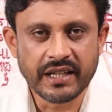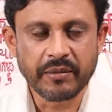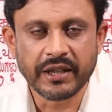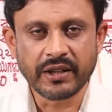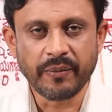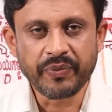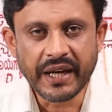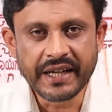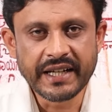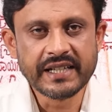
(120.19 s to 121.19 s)
అయితే మాత్రం
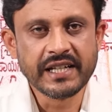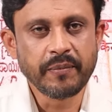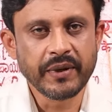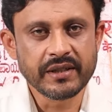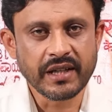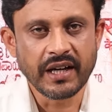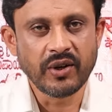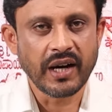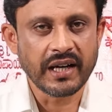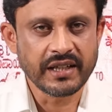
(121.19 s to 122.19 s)
డీజీపీ
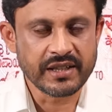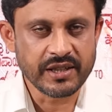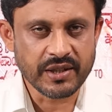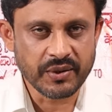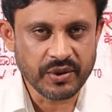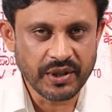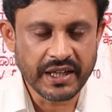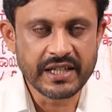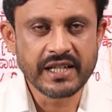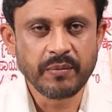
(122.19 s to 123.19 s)
స్థాయిలో ఆదేశించడంతో
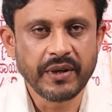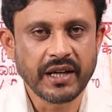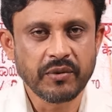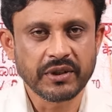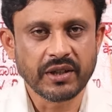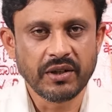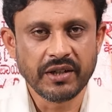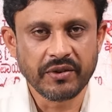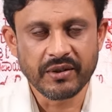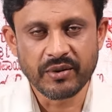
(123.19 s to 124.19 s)
డీజీపీకి ఉత్తర్వులు
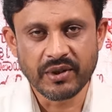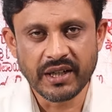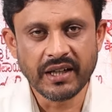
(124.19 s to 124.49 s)
ఇవ్వడంతో